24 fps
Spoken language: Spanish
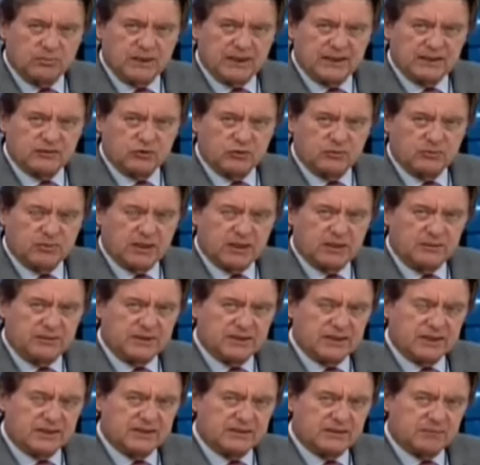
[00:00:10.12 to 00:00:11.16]
plazo, para
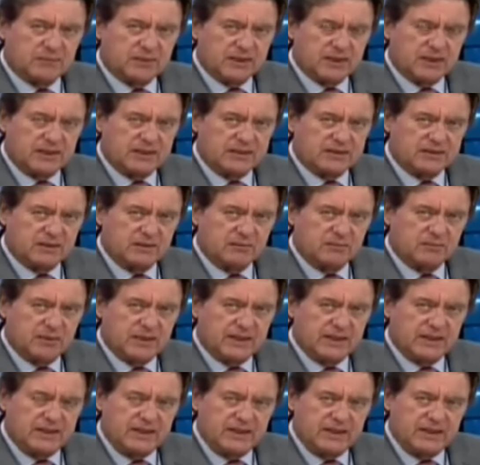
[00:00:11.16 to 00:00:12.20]
evitar que se paralice el
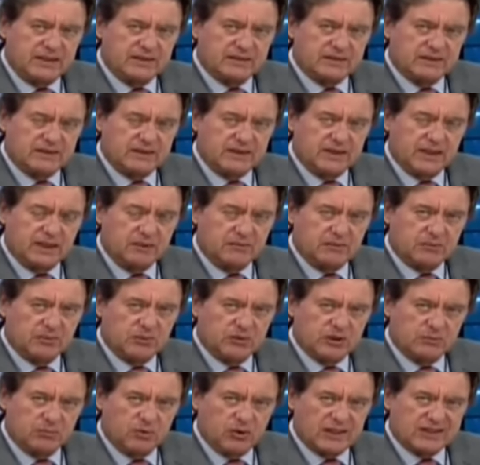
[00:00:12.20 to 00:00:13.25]
país y al mismo
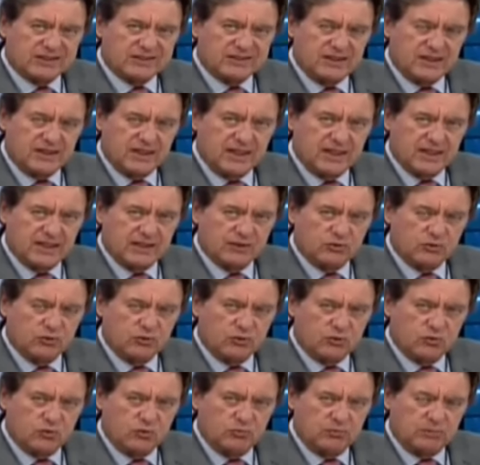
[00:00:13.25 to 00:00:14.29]
tiempo castigar a todos
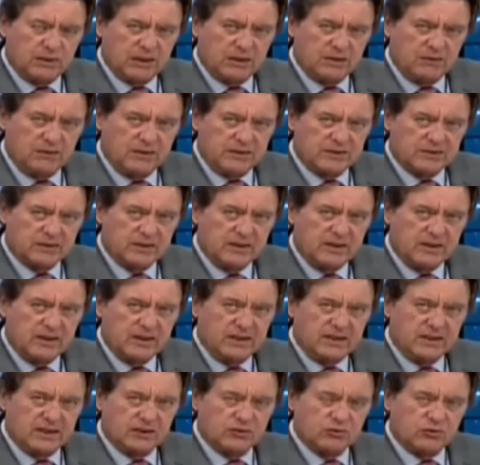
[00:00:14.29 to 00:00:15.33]
los culpables
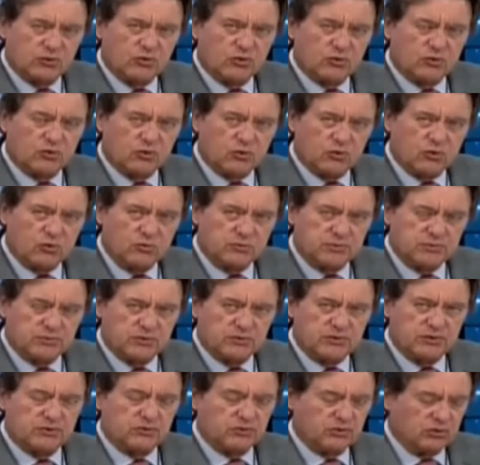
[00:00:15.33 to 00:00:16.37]
y a todos los
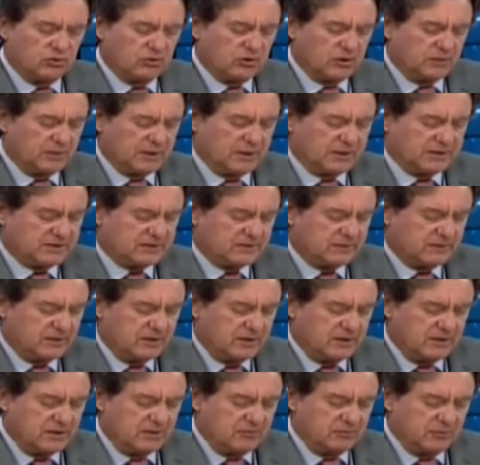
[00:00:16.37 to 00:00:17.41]
corruptos y todo lo demás.
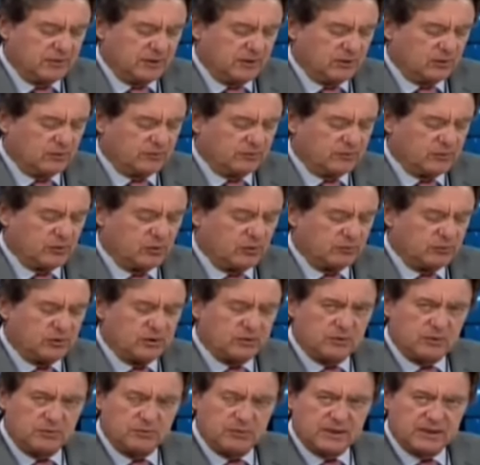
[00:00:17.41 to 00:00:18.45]
Pero no
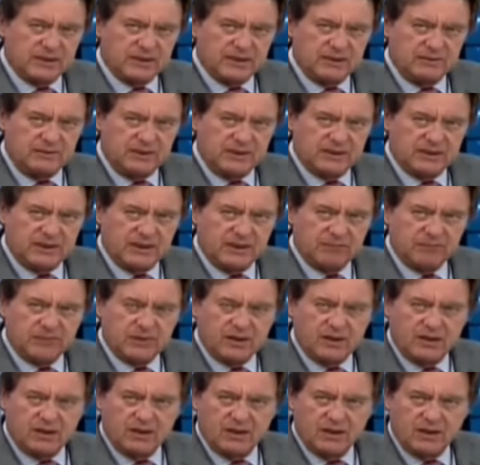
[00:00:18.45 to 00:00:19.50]
podemos perder de vista
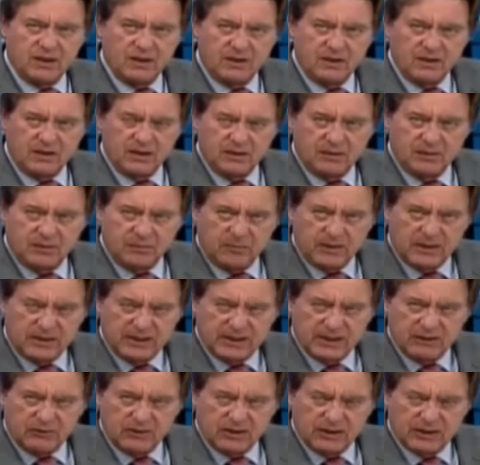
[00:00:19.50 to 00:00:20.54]
eh, el eh,
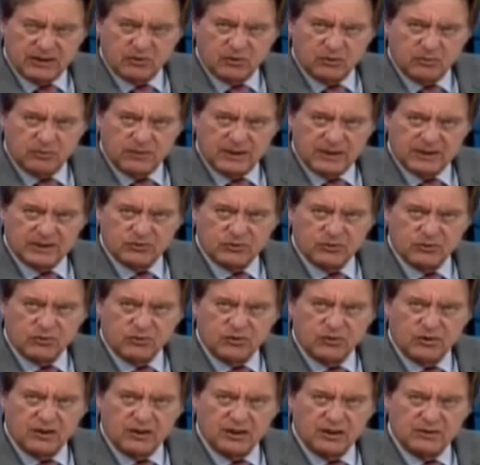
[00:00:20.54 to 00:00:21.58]
mediano y largo plazo,
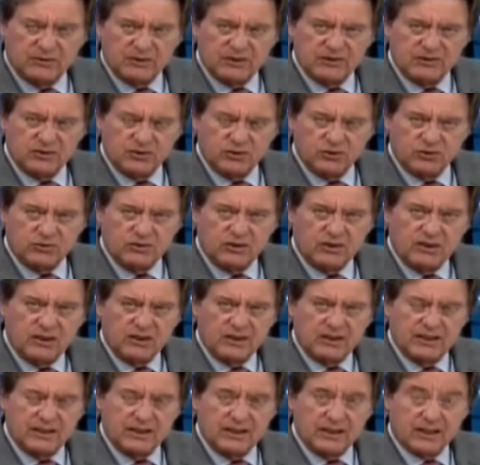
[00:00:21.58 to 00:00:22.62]
la visión
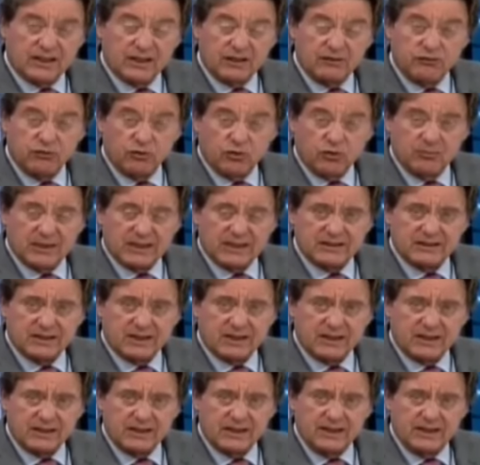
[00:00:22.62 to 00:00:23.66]
de las reformas que se
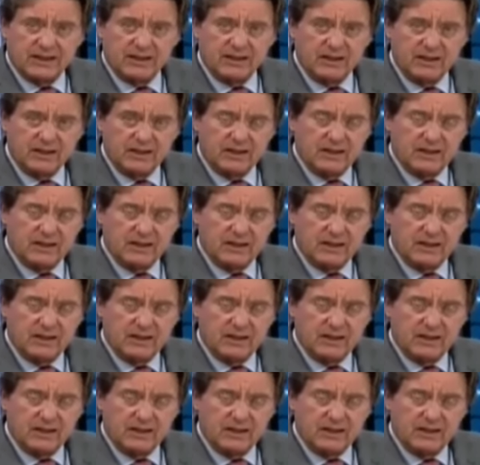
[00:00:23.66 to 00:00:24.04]
requieren